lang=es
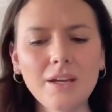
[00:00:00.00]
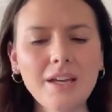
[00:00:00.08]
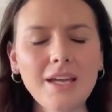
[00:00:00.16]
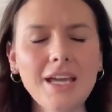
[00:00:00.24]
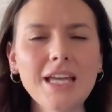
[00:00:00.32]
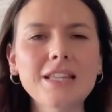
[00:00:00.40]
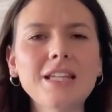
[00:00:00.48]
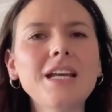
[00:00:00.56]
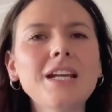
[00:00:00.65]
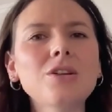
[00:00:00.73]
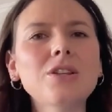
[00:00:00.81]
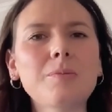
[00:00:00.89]
eh,
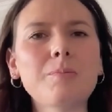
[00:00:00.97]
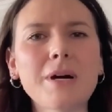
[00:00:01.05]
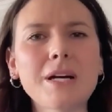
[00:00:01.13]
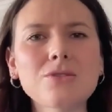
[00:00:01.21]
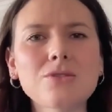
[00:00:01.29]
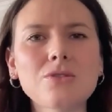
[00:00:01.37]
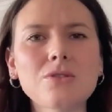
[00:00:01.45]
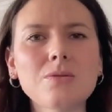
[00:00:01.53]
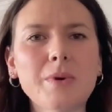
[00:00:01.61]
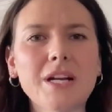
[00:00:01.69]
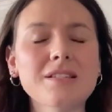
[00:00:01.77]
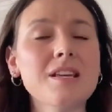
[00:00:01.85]
tener este
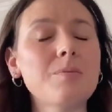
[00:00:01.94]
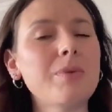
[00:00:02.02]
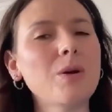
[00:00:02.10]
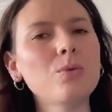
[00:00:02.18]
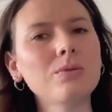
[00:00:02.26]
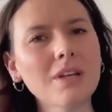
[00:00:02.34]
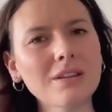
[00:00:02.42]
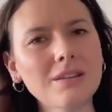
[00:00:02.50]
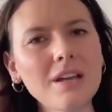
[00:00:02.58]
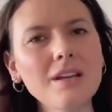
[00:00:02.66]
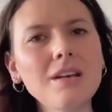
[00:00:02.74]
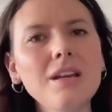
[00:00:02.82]
espacio para hacer preguntas
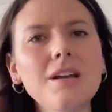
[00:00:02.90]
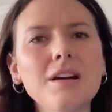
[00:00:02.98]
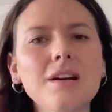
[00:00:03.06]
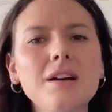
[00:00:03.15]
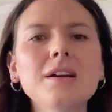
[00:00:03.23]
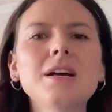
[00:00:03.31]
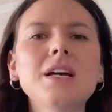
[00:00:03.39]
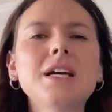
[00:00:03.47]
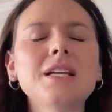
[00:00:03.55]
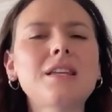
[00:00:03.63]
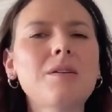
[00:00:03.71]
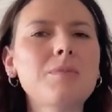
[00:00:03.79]
técnicas,
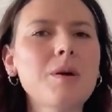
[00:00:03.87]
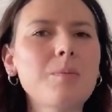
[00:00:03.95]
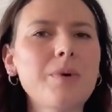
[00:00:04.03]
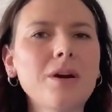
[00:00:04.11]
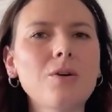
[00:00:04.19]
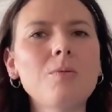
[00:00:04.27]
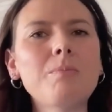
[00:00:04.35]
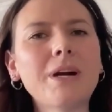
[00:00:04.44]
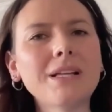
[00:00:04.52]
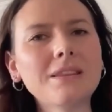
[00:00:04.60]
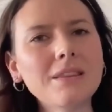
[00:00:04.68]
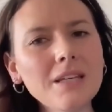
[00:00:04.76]
también para
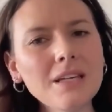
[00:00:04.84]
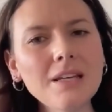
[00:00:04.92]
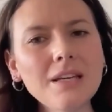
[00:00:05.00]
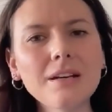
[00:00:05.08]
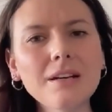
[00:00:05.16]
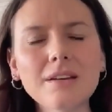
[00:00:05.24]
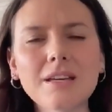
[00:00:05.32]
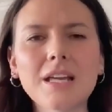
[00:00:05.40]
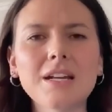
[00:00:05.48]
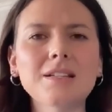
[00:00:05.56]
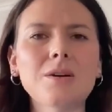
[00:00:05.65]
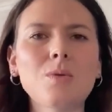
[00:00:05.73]
compartir
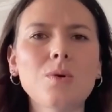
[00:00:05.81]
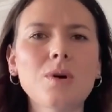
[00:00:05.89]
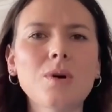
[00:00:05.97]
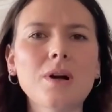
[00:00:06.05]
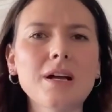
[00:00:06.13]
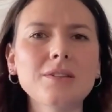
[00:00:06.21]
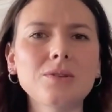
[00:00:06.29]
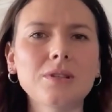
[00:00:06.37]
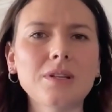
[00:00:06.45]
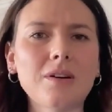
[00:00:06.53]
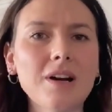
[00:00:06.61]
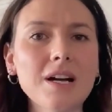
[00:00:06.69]
quién está buscando
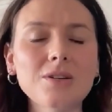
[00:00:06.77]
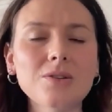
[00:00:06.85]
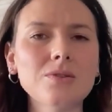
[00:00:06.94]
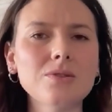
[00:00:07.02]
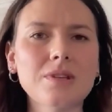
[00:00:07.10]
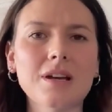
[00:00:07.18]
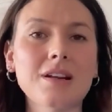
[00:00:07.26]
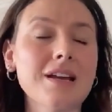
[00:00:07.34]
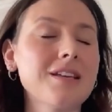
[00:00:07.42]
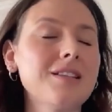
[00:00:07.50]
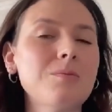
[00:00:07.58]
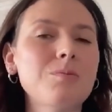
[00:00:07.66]
trabajo, o sea,
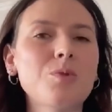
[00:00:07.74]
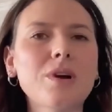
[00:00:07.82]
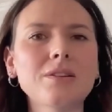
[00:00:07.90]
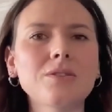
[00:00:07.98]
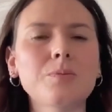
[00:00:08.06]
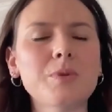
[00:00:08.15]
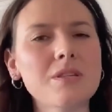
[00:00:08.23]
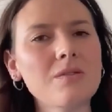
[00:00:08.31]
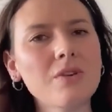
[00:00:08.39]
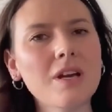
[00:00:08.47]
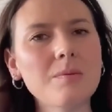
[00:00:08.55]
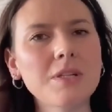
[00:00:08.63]
las que están buscando
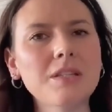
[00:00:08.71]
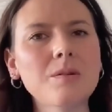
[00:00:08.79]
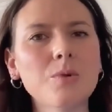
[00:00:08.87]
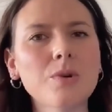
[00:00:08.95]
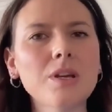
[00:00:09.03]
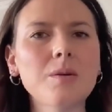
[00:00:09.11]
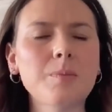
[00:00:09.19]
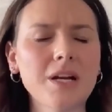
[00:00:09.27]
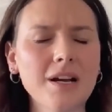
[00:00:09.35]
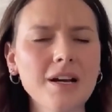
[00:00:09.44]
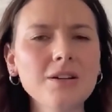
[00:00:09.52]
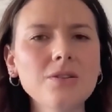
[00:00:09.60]
específicamente mujeres
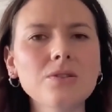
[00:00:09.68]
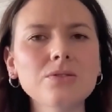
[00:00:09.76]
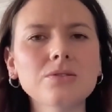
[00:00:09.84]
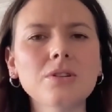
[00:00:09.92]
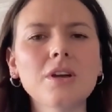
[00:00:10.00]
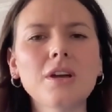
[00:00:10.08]
para cargos.